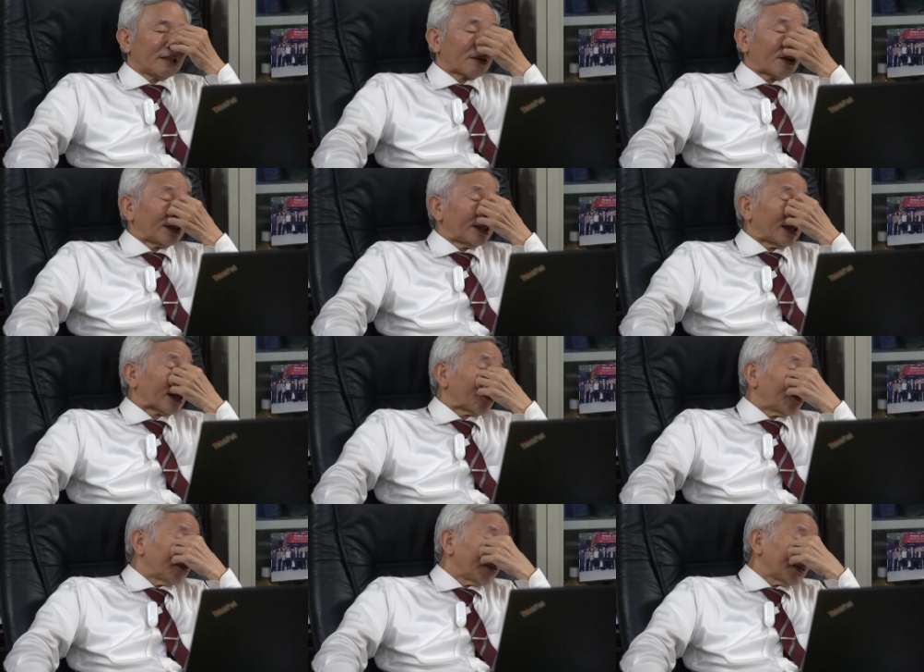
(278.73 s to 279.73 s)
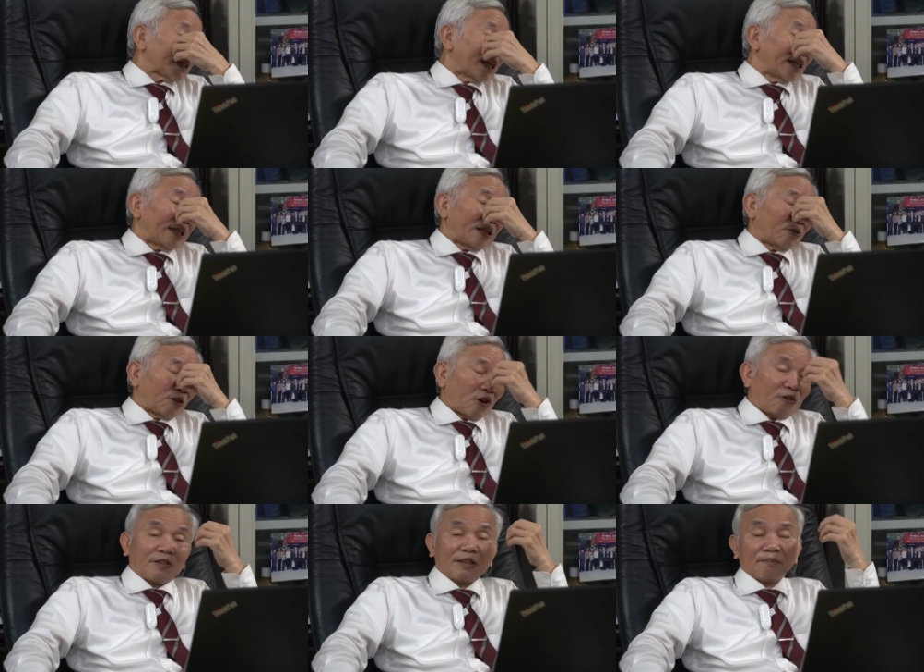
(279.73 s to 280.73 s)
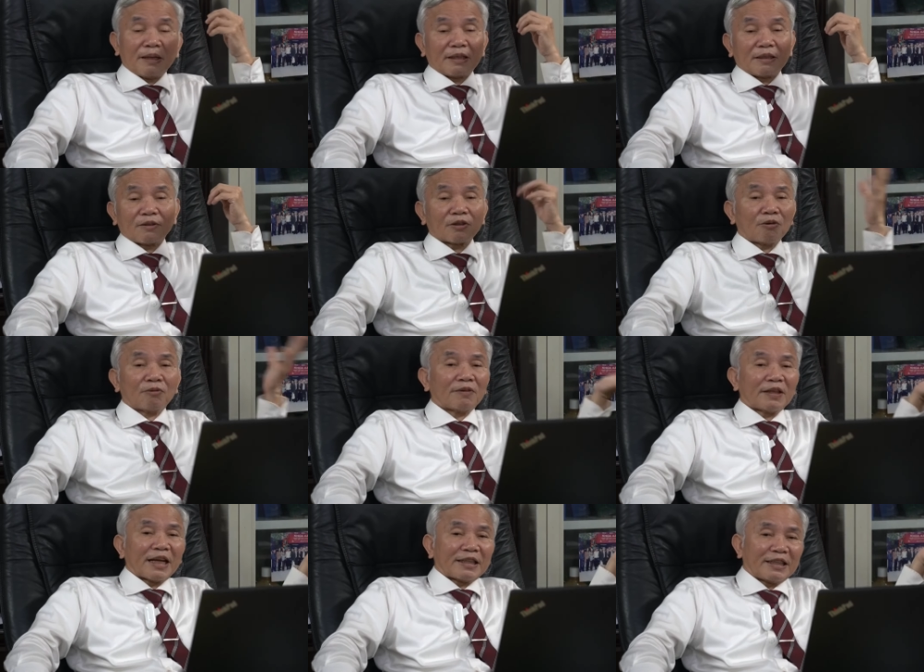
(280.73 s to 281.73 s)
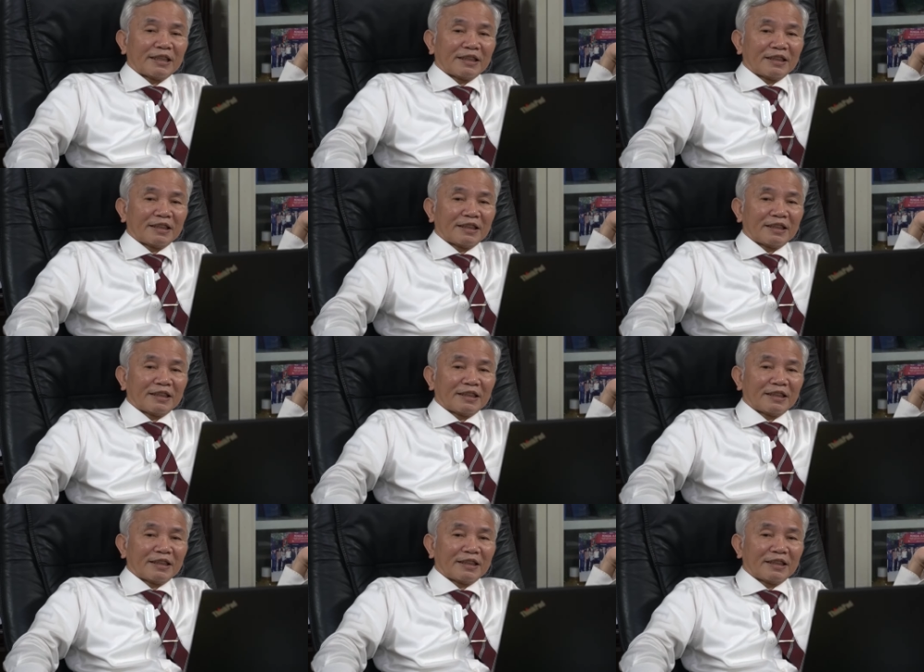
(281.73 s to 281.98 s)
coi như là cũng chân thì đồng đội với mình cũng không vấn đề gì